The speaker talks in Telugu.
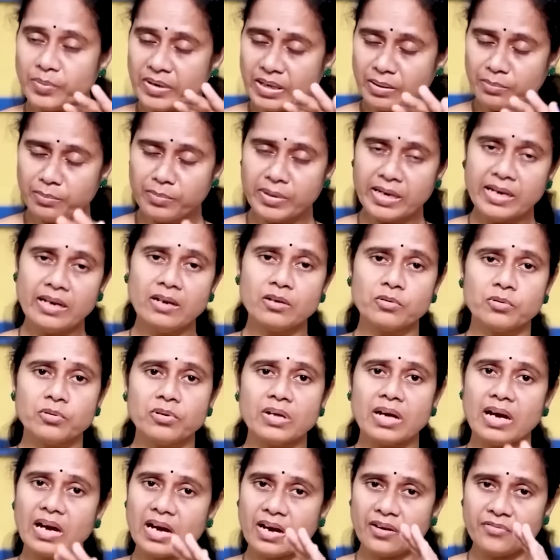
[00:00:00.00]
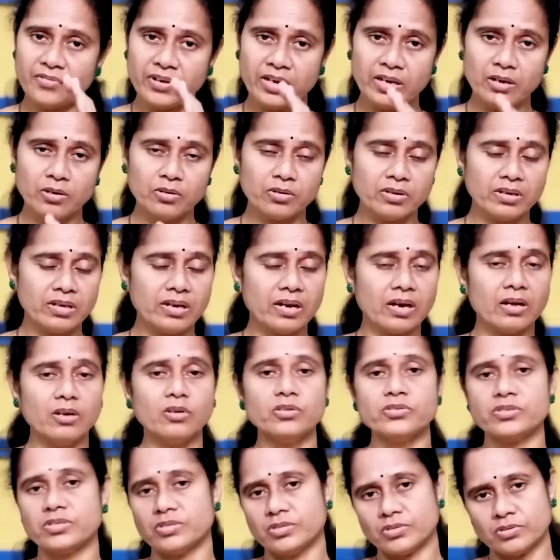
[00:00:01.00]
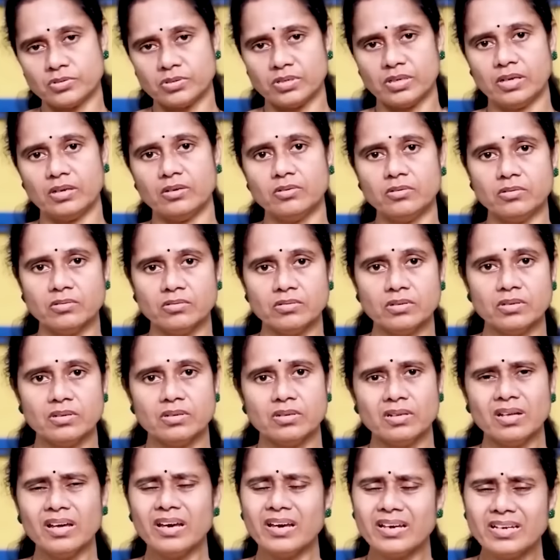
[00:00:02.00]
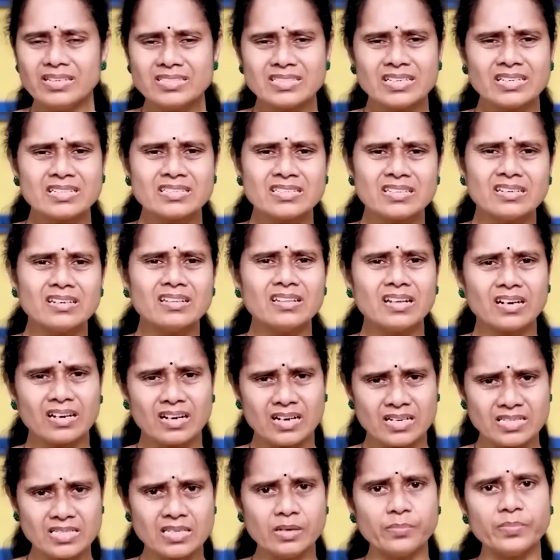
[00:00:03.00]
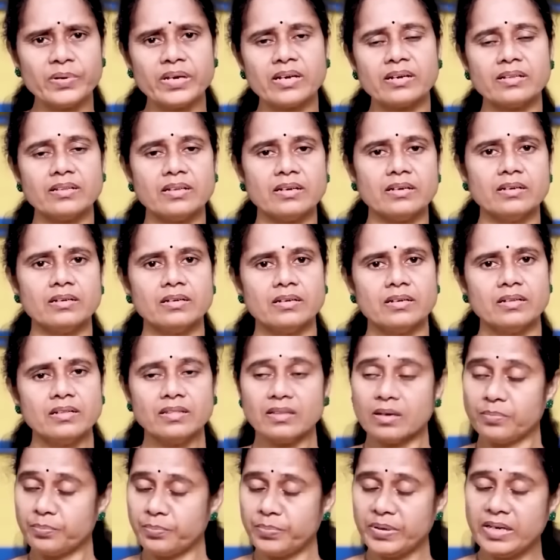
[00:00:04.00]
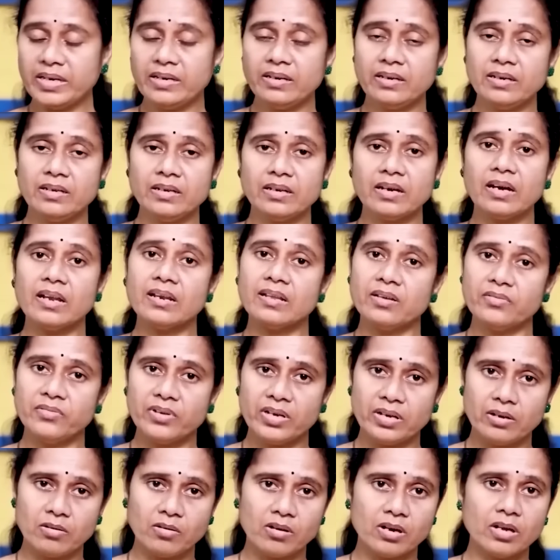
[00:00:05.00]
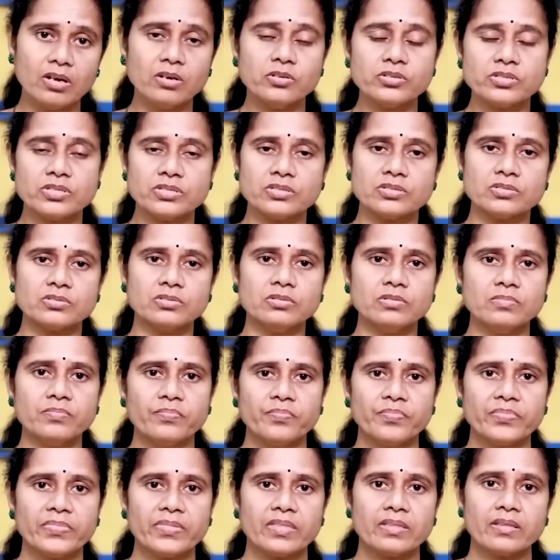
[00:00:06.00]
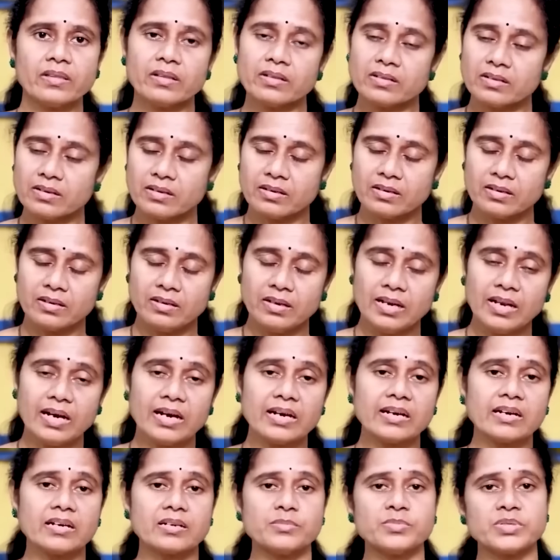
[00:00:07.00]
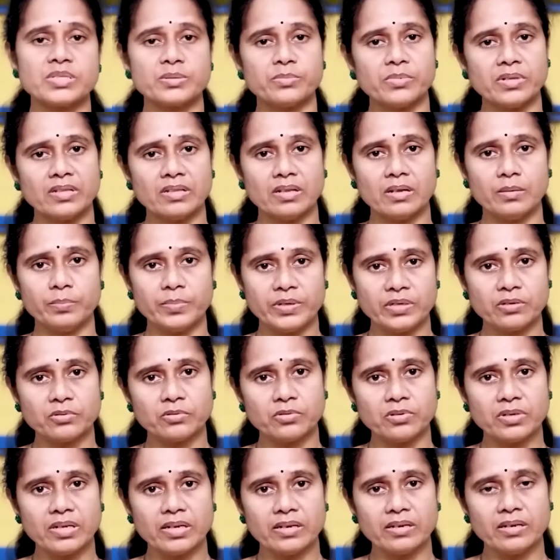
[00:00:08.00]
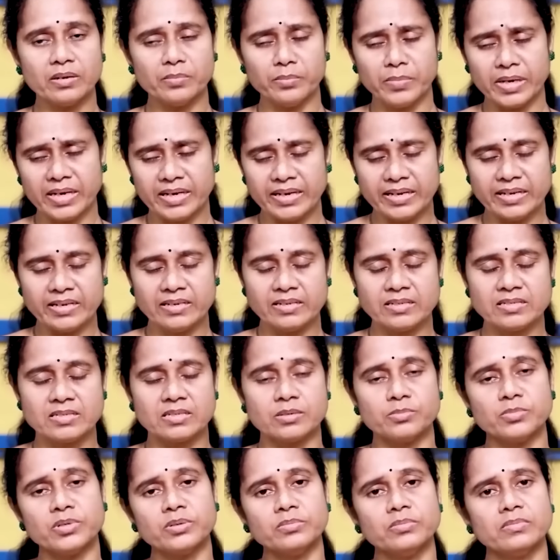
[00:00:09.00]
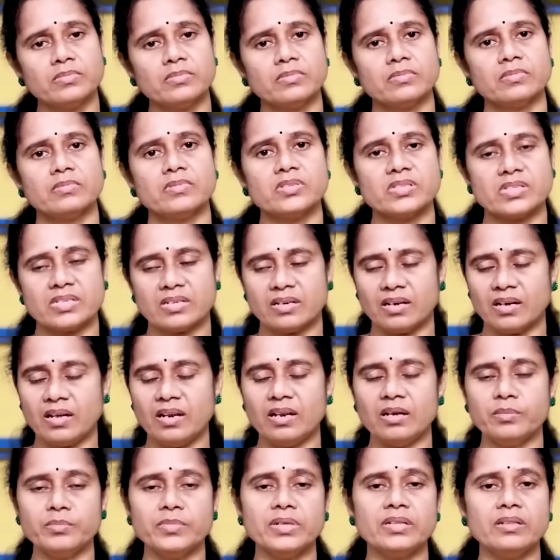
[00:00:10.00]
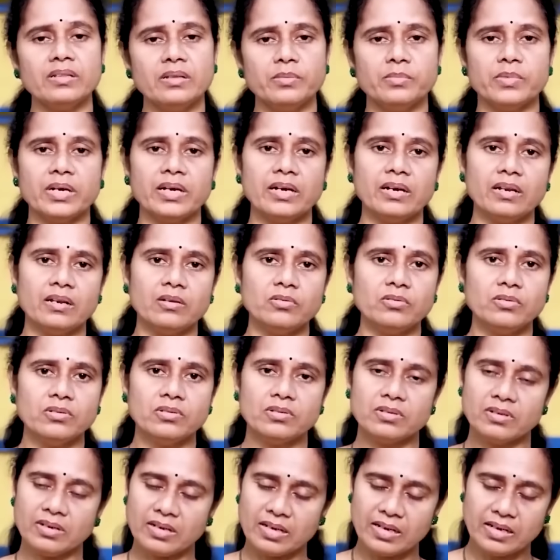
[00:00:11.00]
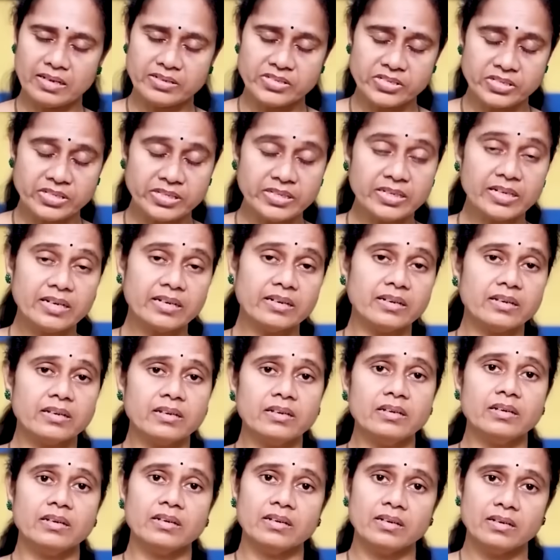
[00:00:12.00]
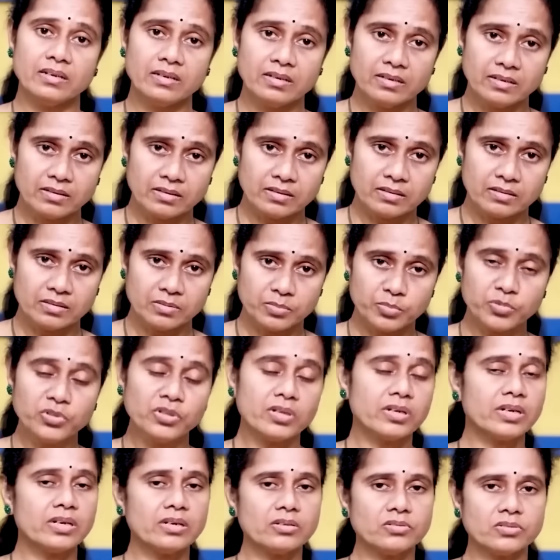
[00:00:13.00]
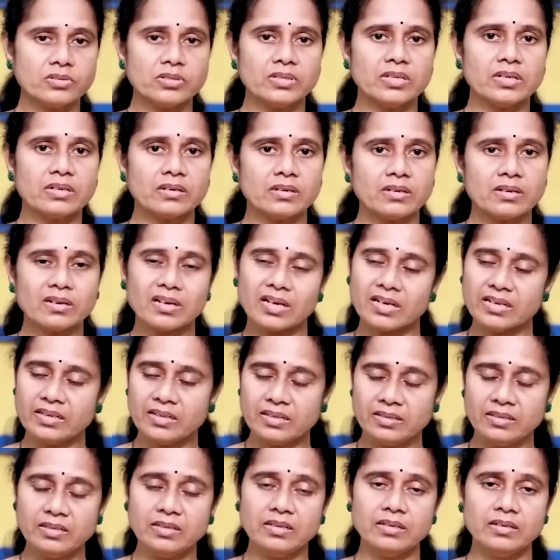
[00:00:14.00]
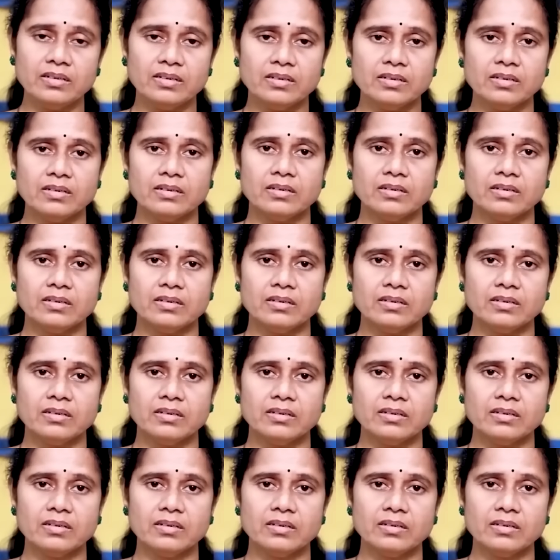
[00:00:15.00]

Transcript: ఇప్పుడు అమ్మాయిలు కూడా ఆ వేలోనే ఆలోచిస్తున్నారు ఏ సెక్స్ అనేది ఆ కాసేపే కదా తప్పేంటి అనే వేలో ఆలోచిస్తూ ఇలా అక్రమ సంబంధాలు పెట్టుకోవడానికి మ్యాక్సిమం చాలామంది మహిళలు అలా చేయడానికి ముందుకెళ్తున్నారు కానీ అది